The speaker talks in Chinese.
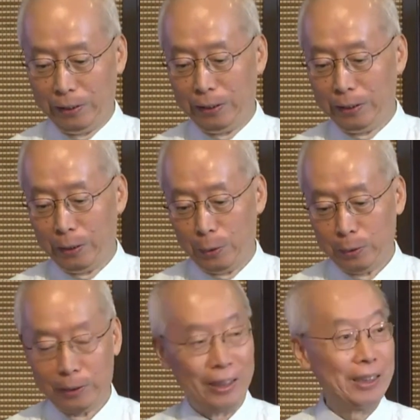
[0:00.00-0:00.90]
好，
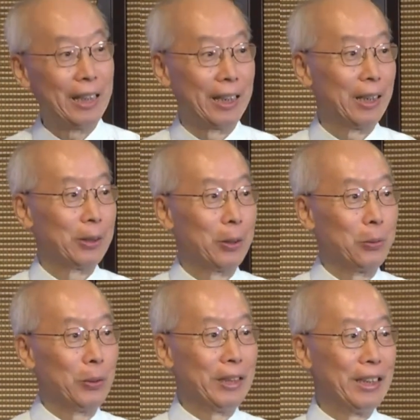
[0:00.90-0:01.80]
谁想要曹玉平？
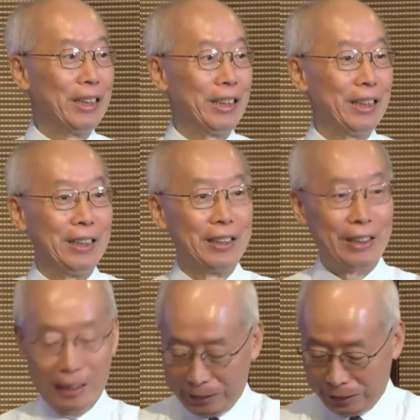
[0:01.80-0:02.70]
给他
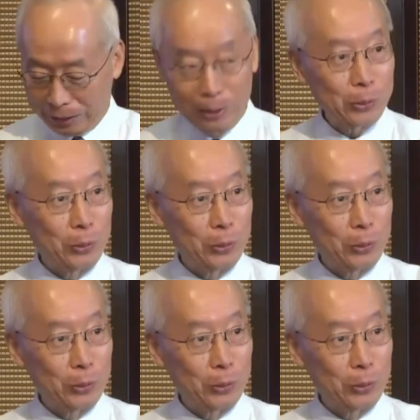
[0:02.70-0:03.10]
掌声鼓励一